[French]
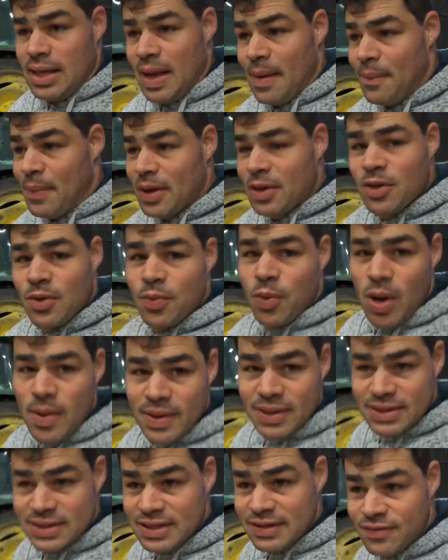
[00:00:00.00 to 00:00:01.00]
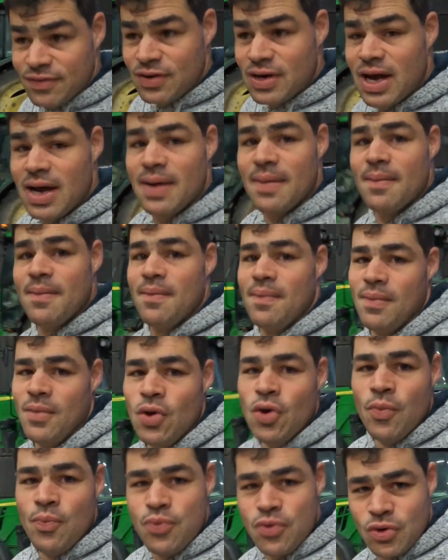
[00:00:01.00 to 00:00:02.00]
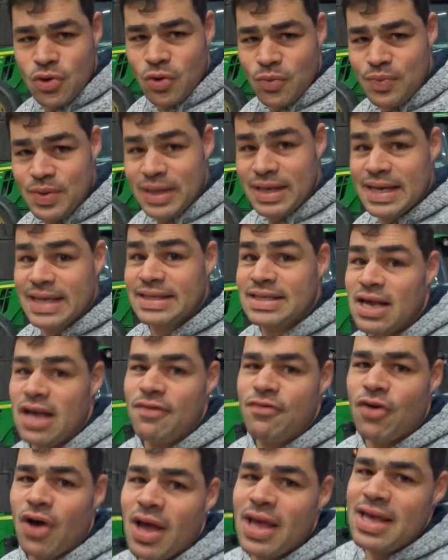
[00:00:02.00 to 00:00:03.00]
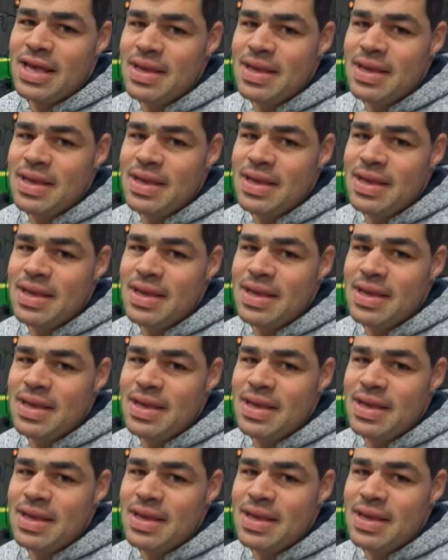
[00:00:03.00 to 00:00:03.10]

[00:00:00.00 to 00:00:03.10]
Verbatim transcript: Il n'y a pas de problème à ce niveau-là. Le plus compliqué, c'est à faire